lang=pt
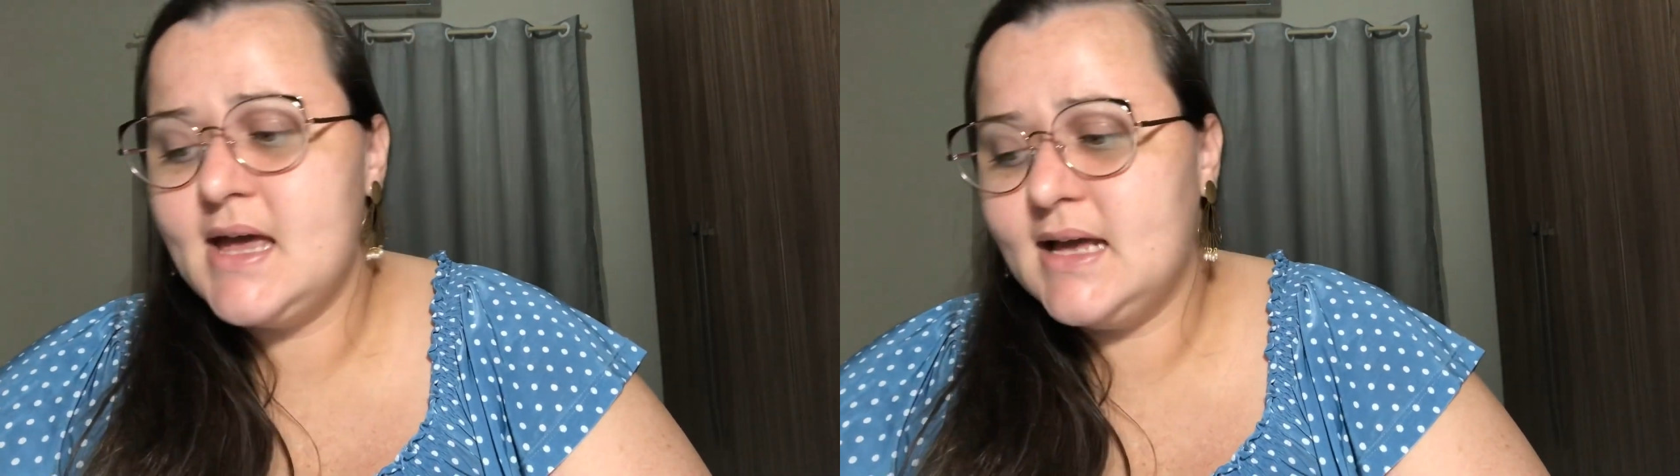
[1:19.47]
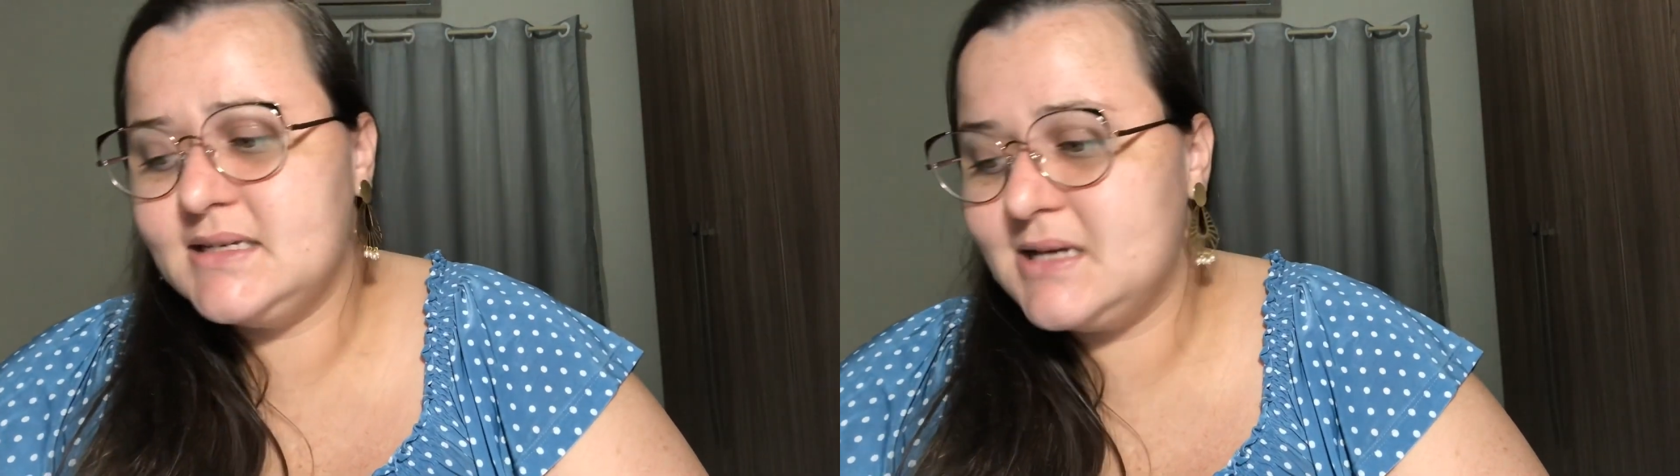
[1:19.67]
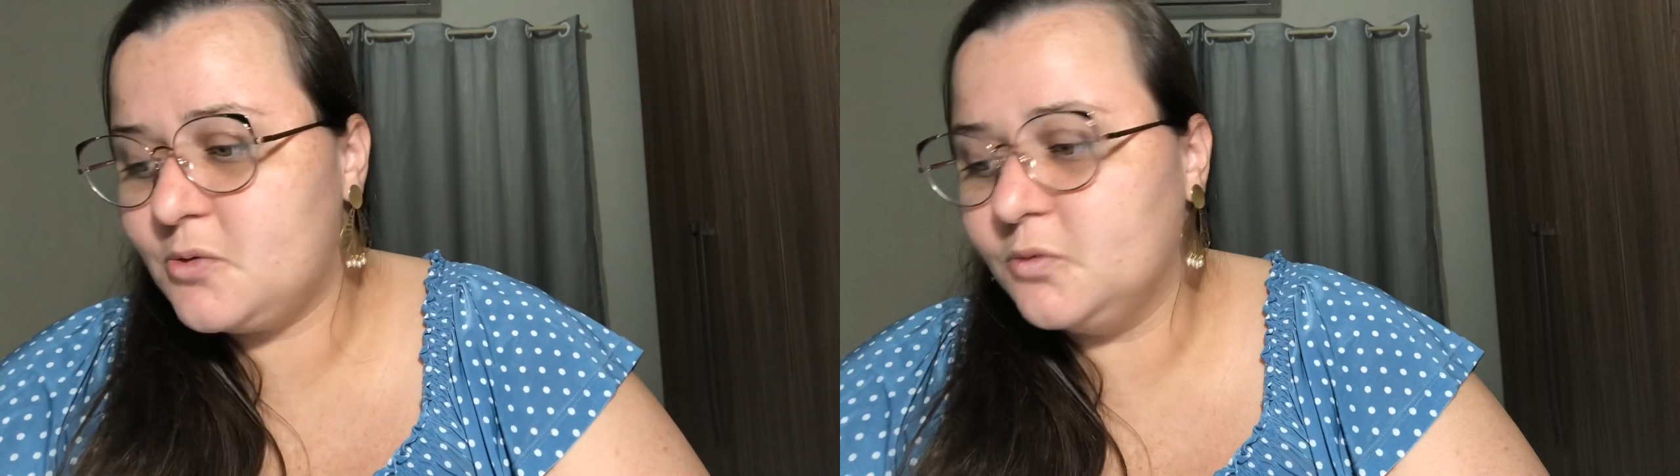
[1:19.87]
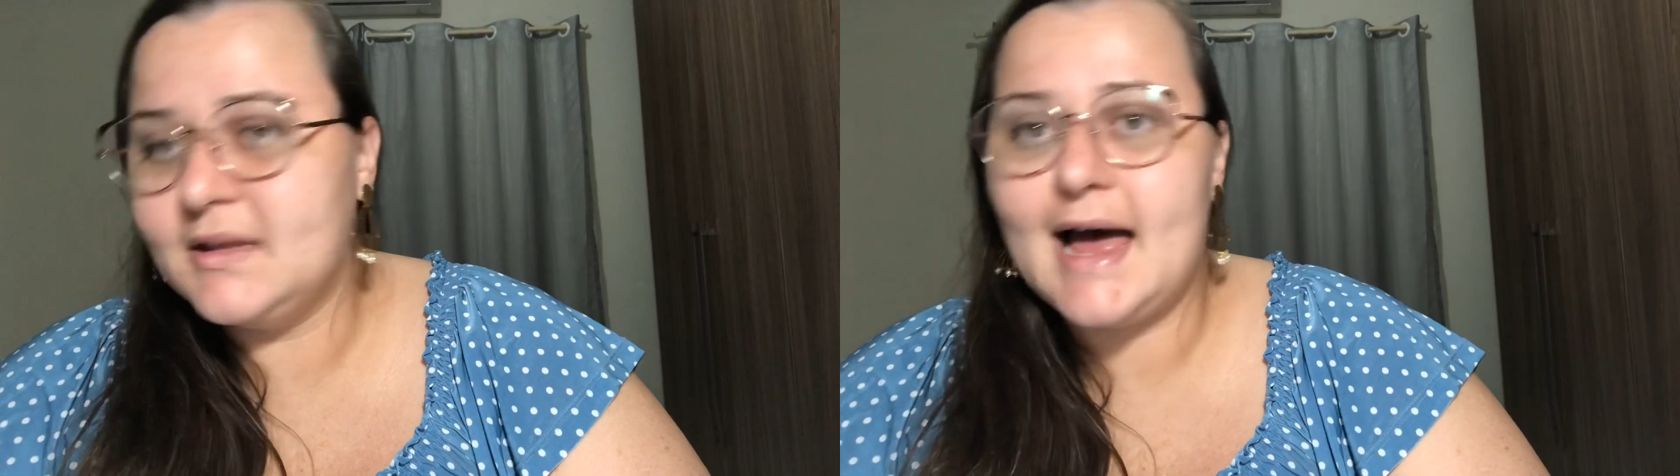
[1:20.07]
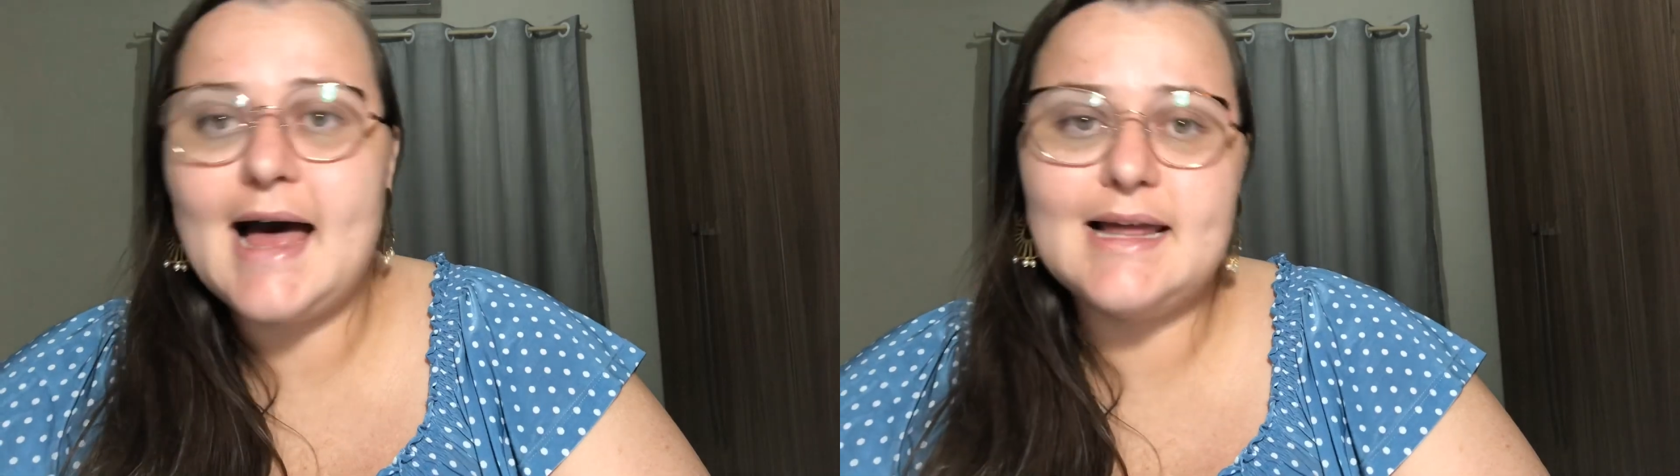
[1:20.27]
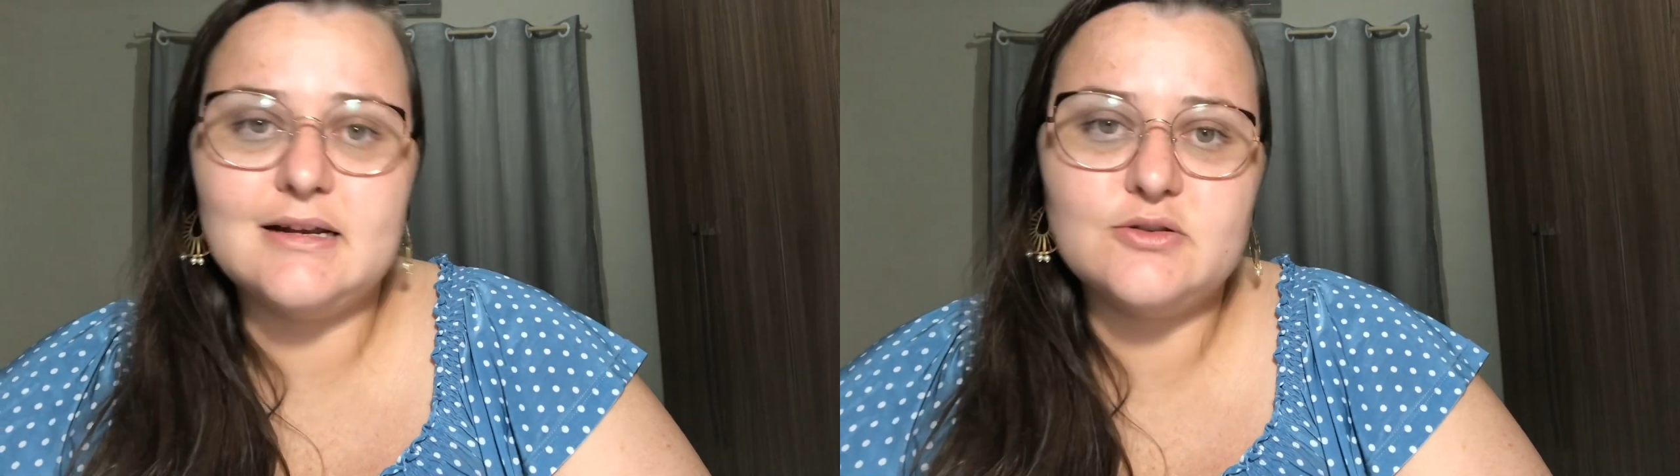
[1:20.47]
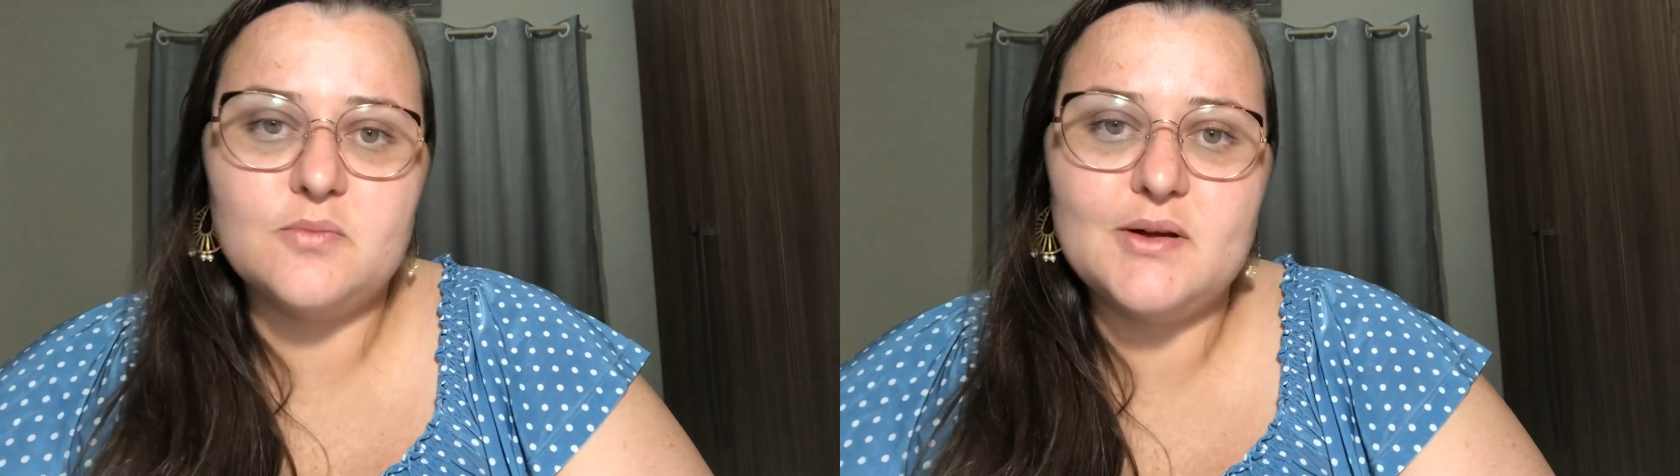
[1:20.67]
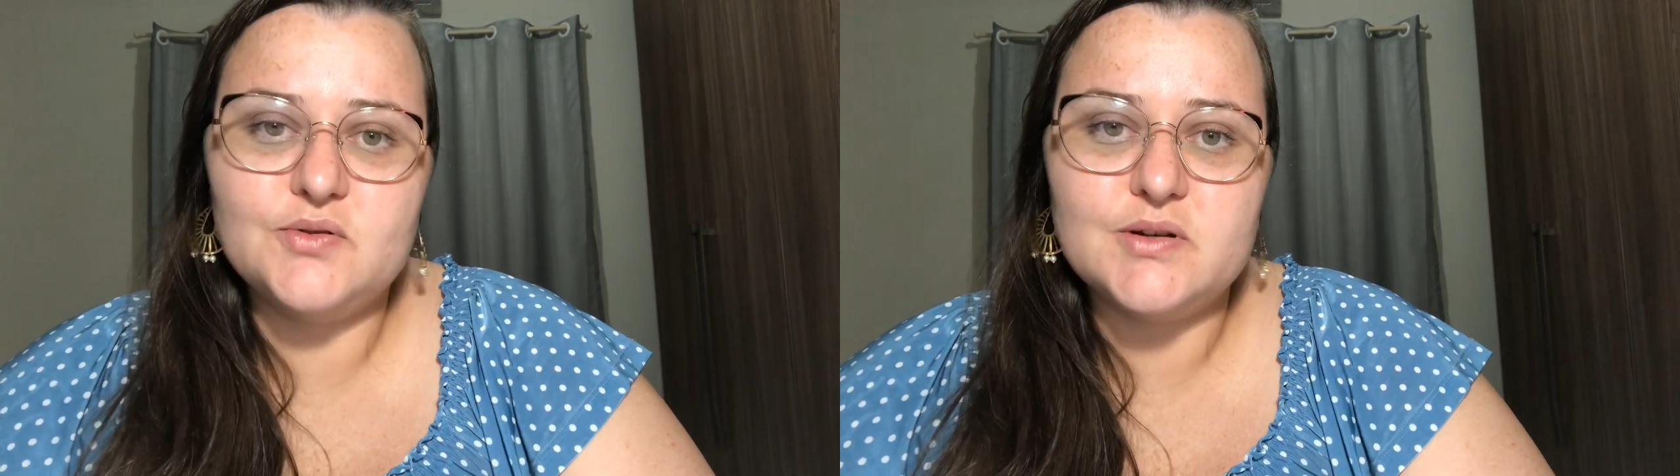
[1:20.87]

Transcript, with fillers: secundárias ou menos